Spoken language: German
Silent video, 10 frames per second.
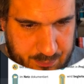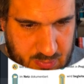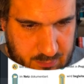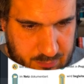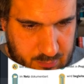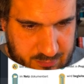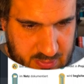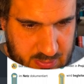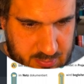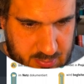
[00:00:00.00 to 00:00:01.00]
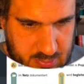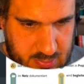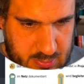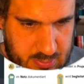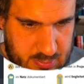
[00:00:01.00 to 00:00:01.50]
vom Vater,
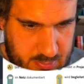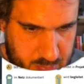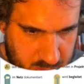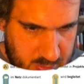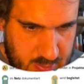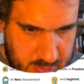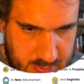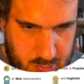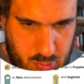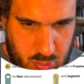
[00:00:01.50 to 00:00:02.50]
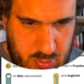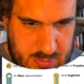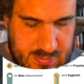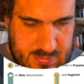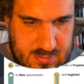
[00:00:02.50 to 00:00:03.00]
der ähm, auch
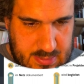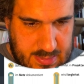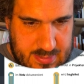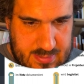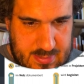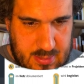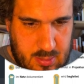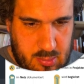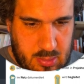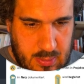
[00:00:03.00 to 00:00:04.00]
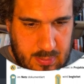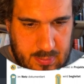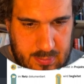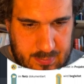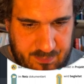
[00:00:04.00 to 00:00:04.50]
dieses Nein sagt.
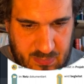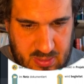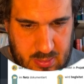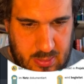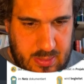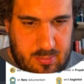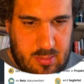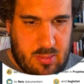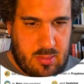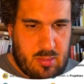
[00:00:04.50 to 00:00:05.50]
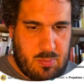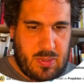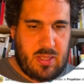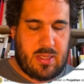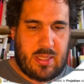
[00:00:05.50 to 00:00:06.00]
Ähm, dann hätte ich die
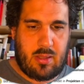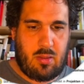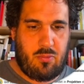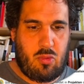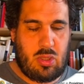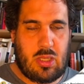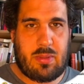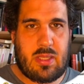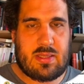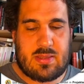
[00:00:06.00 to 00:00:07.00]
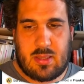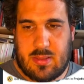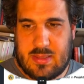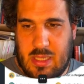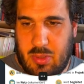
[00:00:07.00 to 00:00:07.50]
Bilder eingefügt, die habe ich jetzt ganz
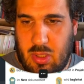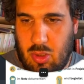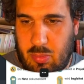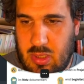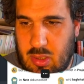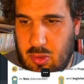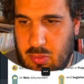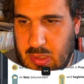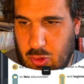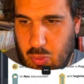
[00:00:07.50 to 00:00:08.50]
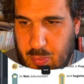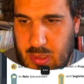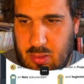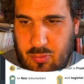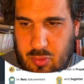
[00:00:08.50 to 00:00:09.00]
selber genommen. Ich könnte auch Bilder
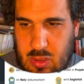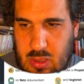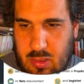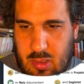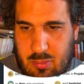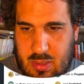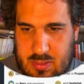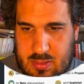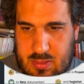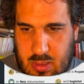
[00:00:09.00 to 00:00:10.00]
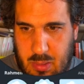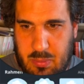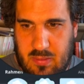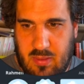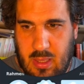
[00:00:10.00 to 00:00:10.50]
von hier nehmen, also hier gibt
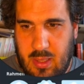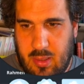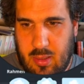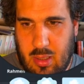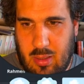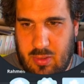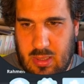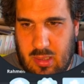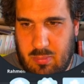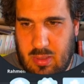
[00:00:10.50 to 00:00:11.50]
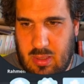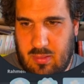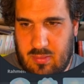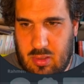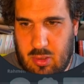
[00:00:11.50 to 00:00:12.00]
es Grafikelemente, also
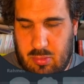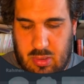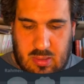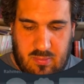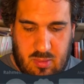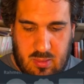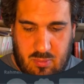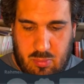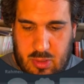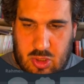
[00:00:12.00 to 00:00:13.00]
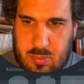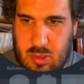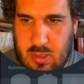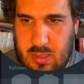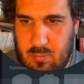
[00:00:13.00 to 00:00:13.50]
ich könnte jetzt hier zum Beispiel nach
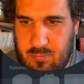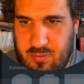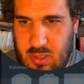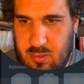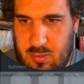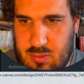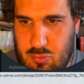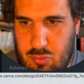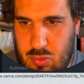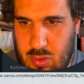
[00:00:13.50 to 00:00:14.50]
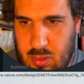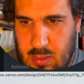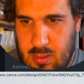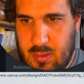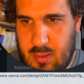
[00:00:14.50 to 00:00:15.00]
einem Vater suchen
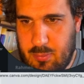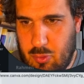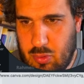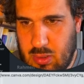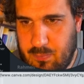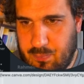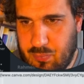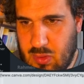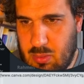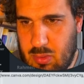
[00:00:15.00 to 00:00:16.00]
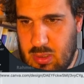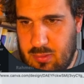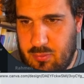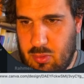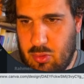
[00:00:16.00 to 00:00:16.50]
ähm, oder mal auf
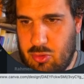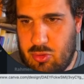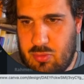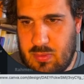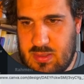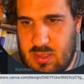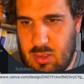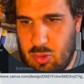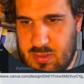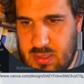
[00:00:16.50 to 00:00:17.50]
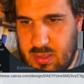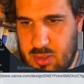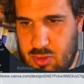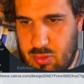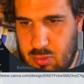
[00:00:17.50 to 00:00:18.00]
Deutsch, ich weiß nicht, ob es
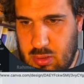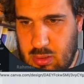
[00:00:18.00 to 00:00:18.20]
Englisch oder